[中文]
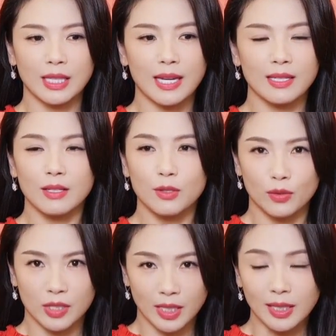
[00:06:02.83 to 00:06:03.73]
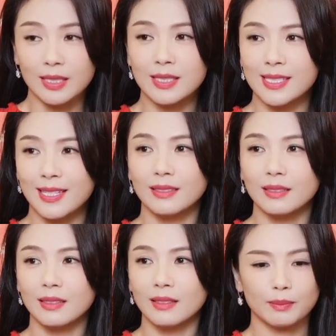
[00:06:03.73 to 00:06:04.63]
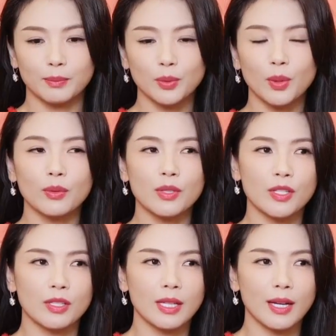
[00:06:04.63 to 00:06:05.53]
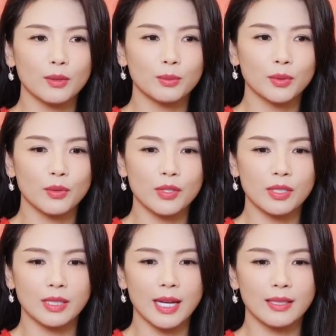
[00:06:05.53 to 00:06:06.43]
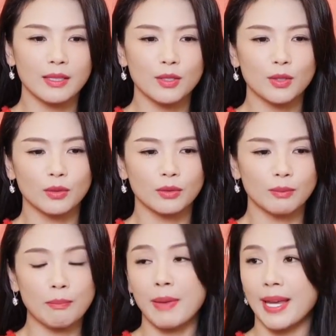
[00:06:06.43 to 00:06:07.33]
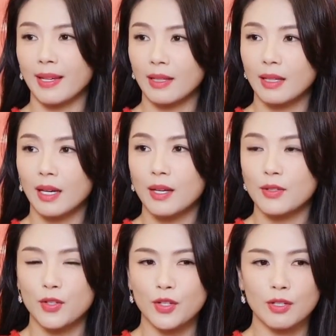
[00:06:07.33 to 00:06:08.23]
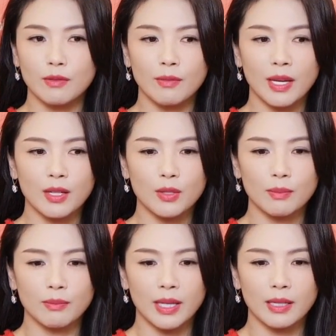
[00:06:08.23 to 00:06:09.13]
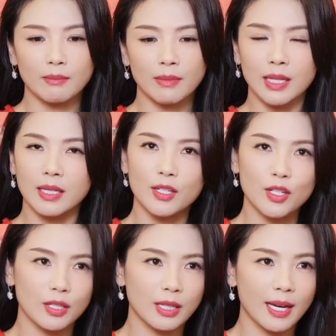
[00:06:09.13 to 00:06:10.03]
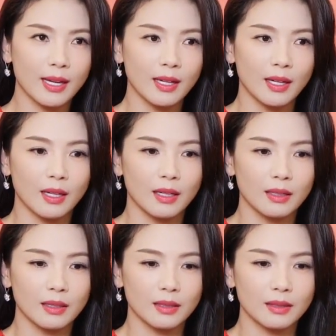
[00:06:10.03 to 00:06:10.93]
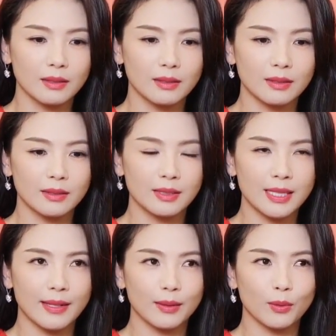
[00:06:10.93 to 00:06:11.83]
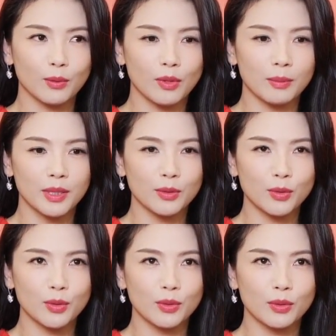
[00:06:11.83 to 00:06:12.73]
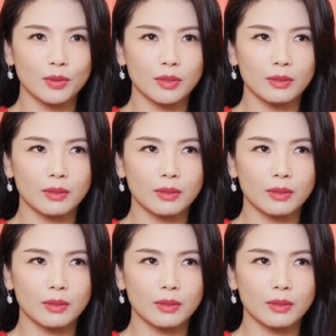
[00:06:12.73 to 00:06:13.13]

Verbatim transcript: 代的一种呈现。不同的时代有不同时代的一种美。其实每一每每一个时代，呃，在我们去